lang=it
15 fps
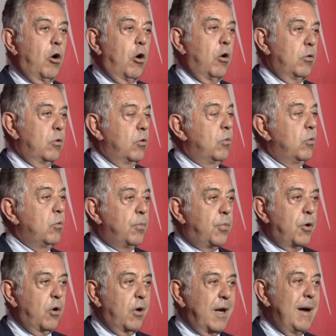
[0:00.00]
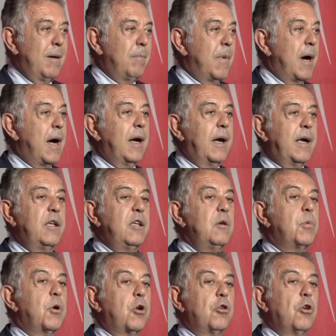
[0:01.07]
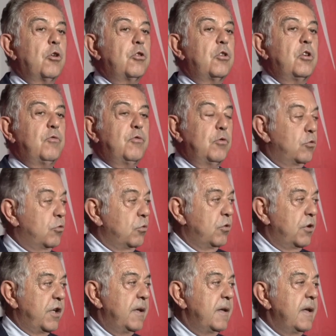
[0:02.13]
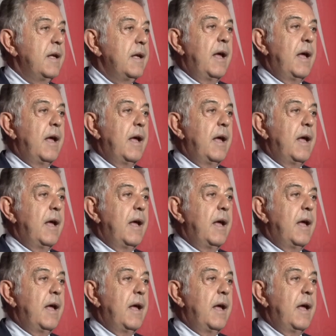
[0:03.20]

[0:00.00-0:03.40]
con un programma anche di prodotti futuri